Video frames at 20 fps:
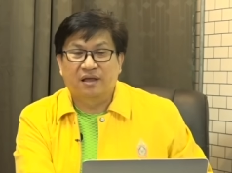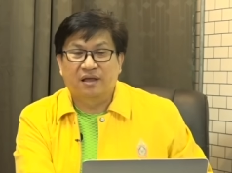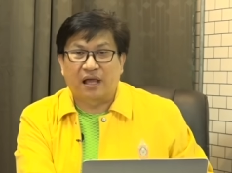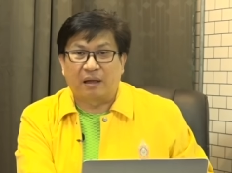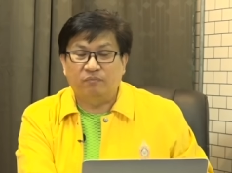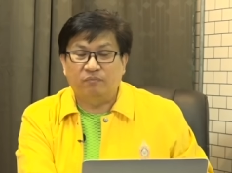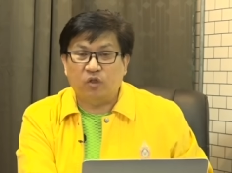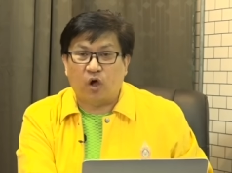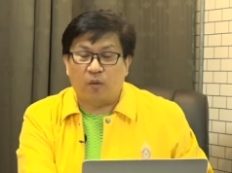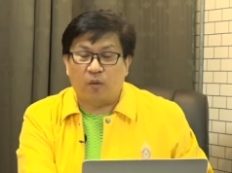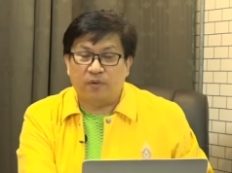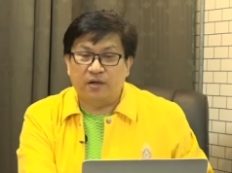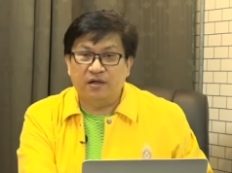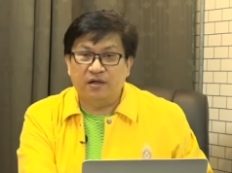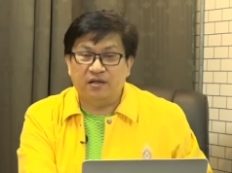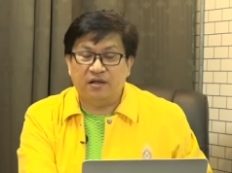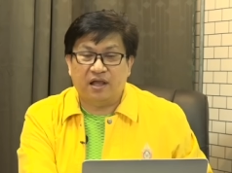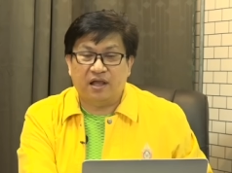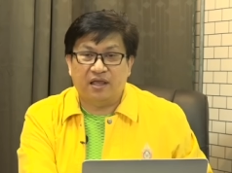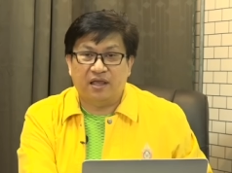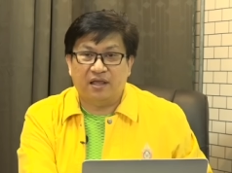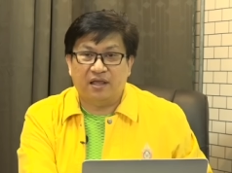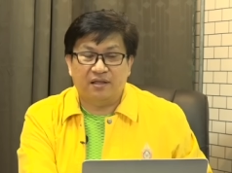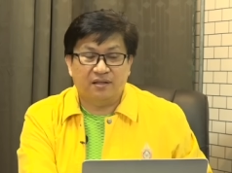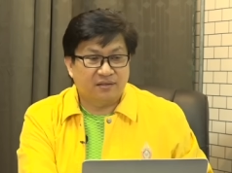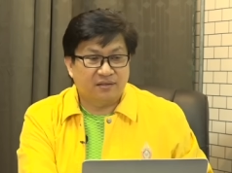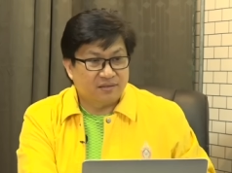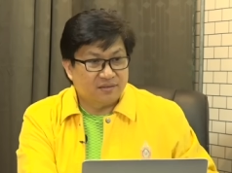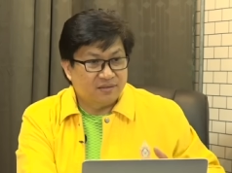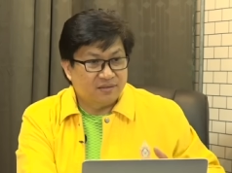คำตอบคืออะไรฮะ
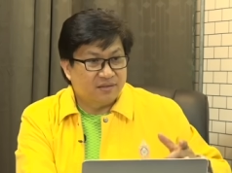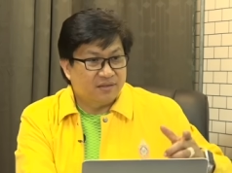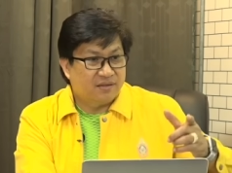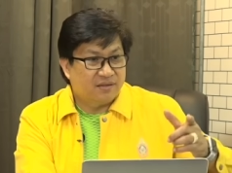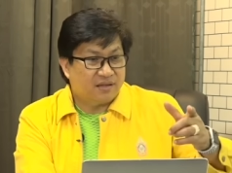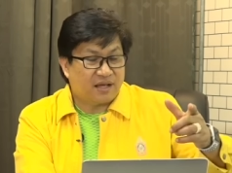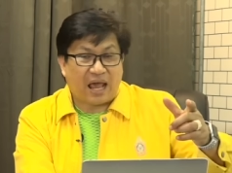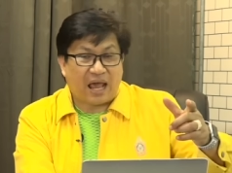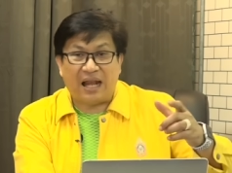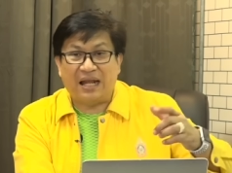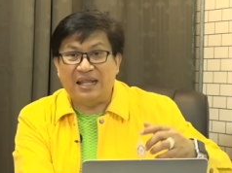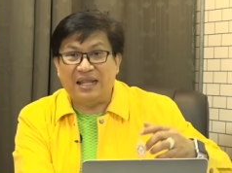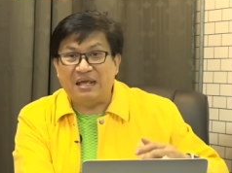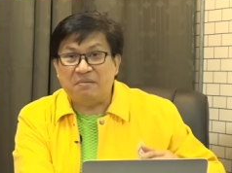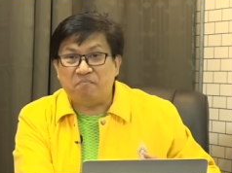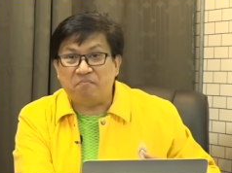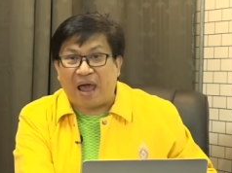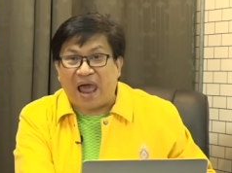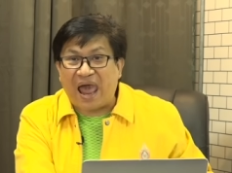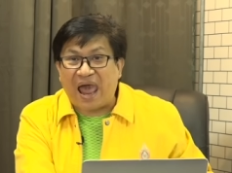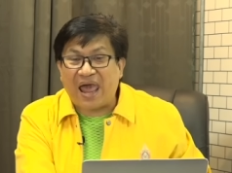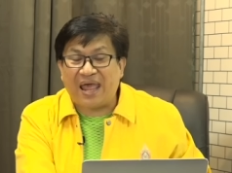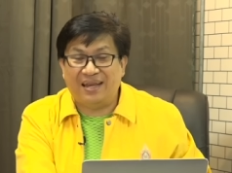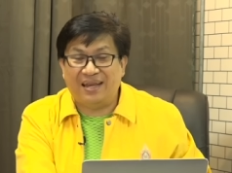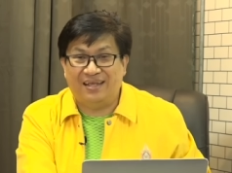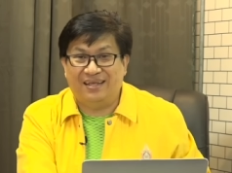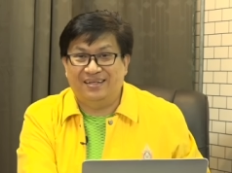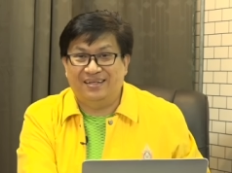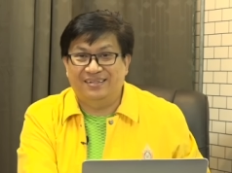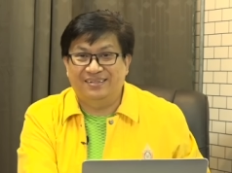การเลี้ยงแพะ
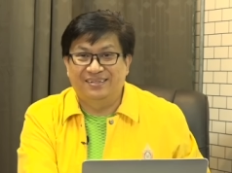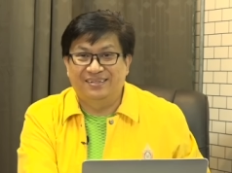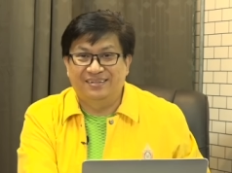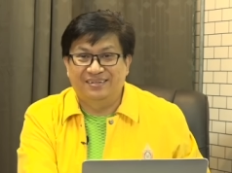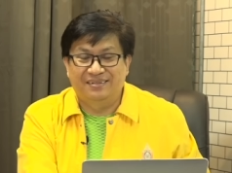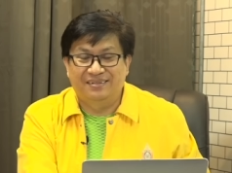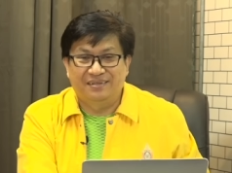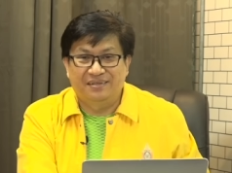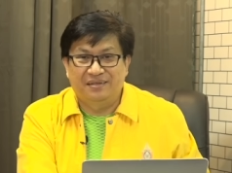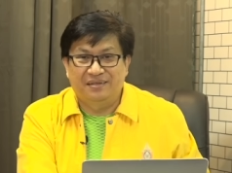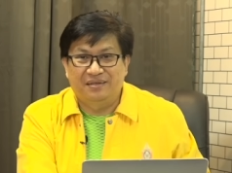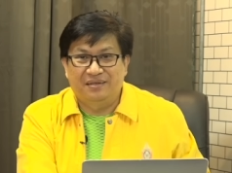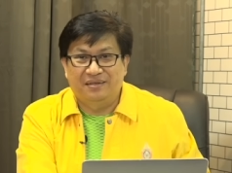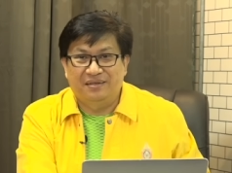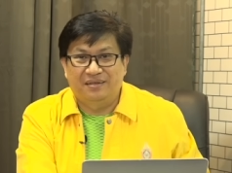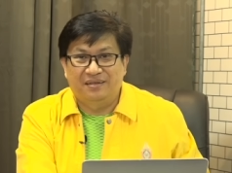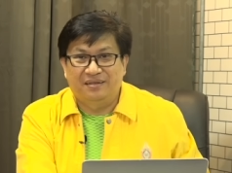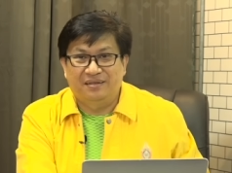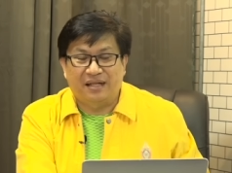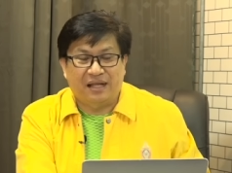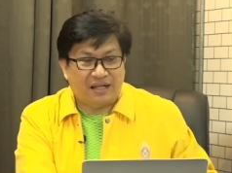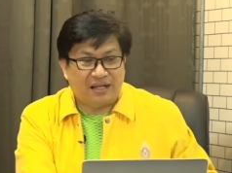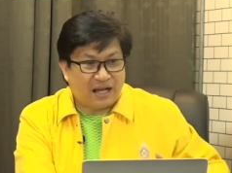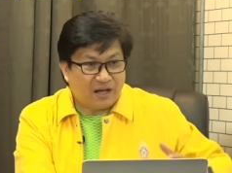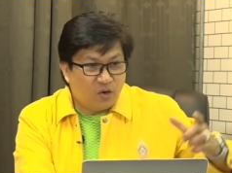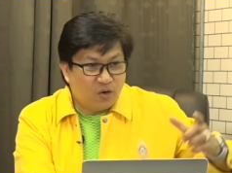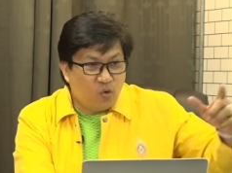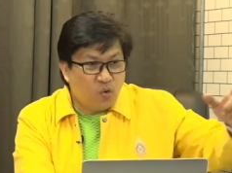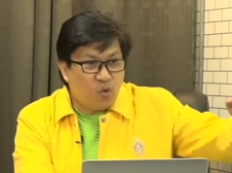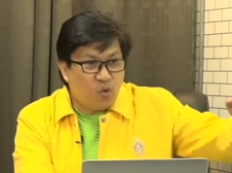เนี่ยถ้าท่าน
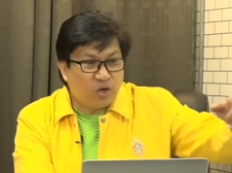รู้